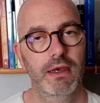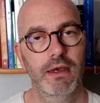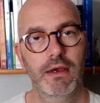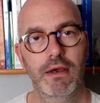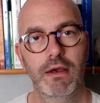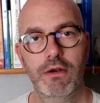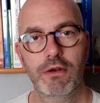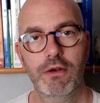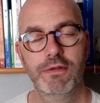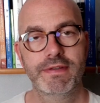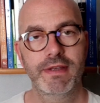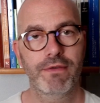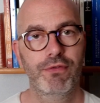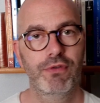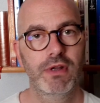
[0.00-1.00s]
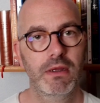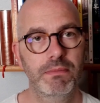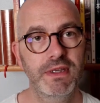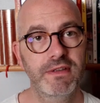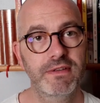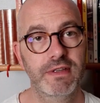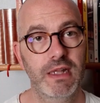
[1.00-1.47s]
Euh, le cerveau
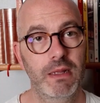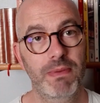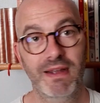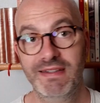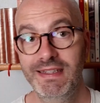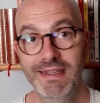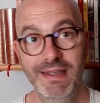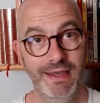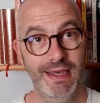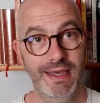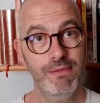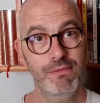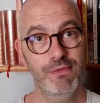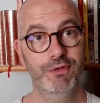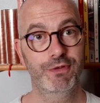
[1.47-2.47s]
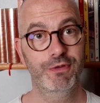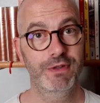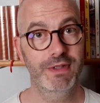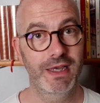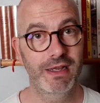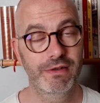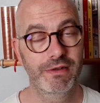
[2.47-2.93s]
limbique, c'est la partie
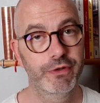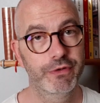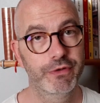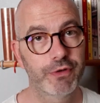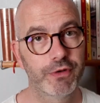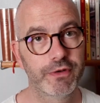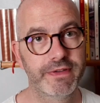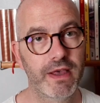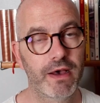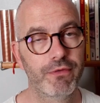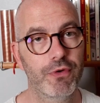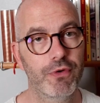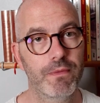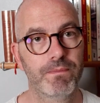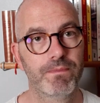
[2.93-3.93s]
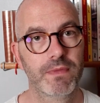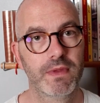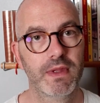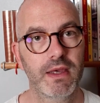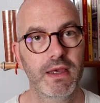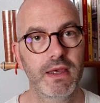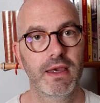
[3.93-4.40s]
émotionnelle de notre cerveau.
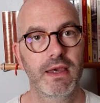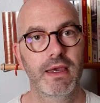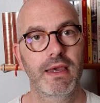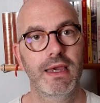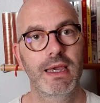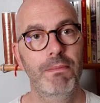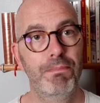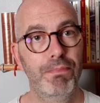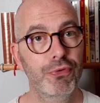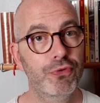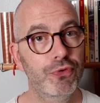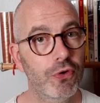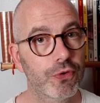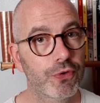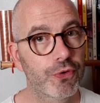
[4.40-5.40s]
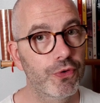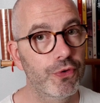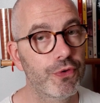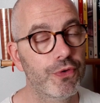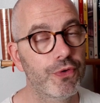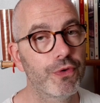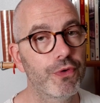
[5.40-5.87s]
Et plutôt
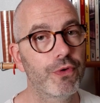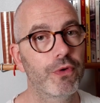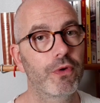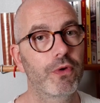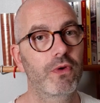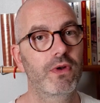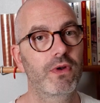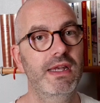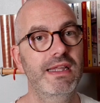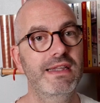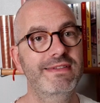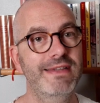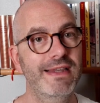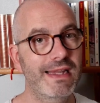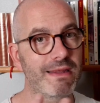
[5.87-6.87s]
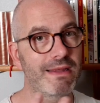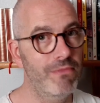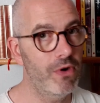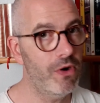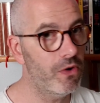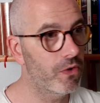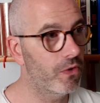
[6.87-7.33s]
que les
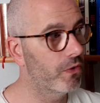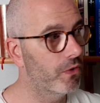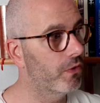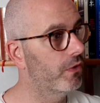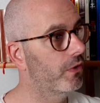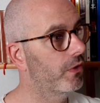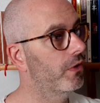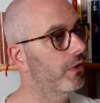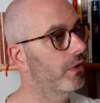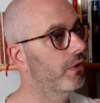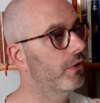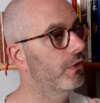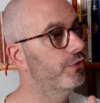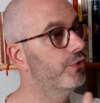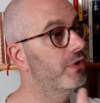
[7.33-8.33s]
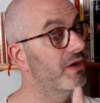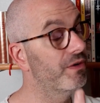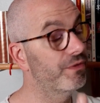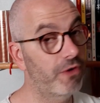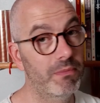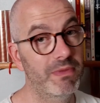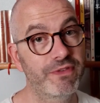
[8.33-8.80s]
éléments euh, de
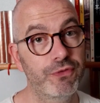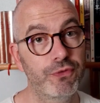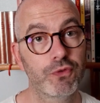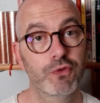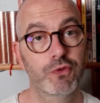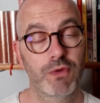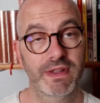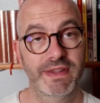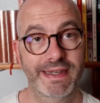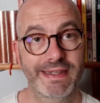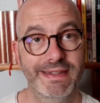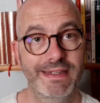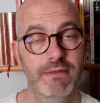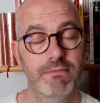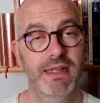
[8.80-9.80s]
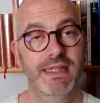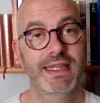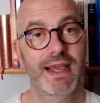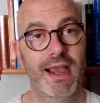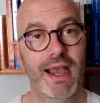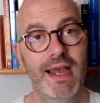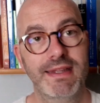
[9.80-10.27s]
l'information soit traitées de
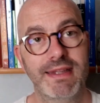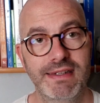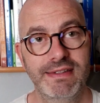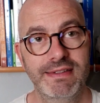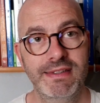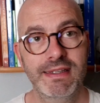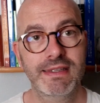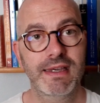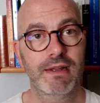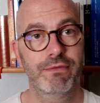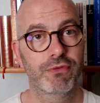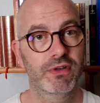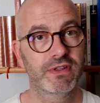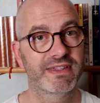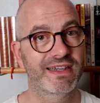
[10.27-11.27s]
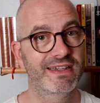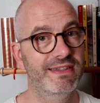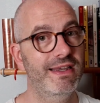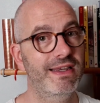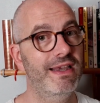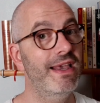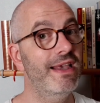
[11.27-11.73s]
manière analytique, elles vont être
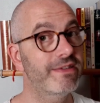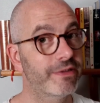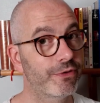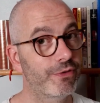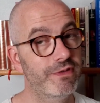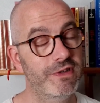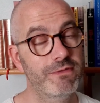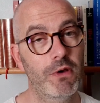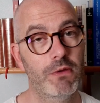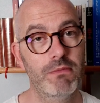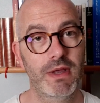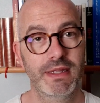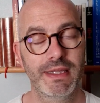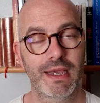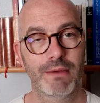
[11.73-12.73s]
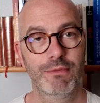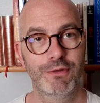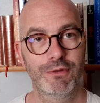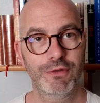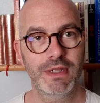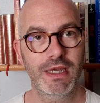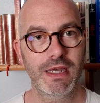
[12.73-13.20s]
traitées exclusivement de manière
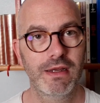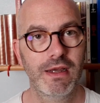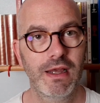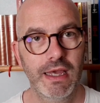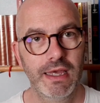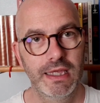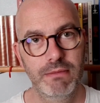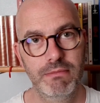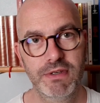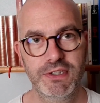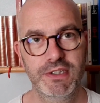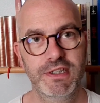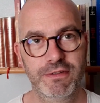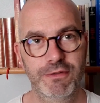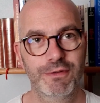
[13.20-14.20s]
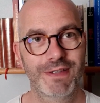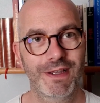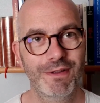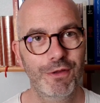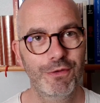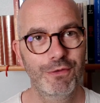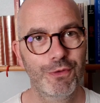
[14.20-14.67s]
émotionnelle. Imaginez ce que
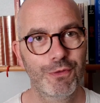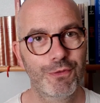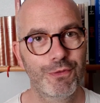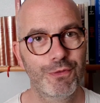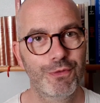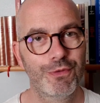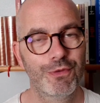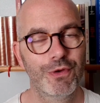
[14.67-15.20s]
ça donne du coup.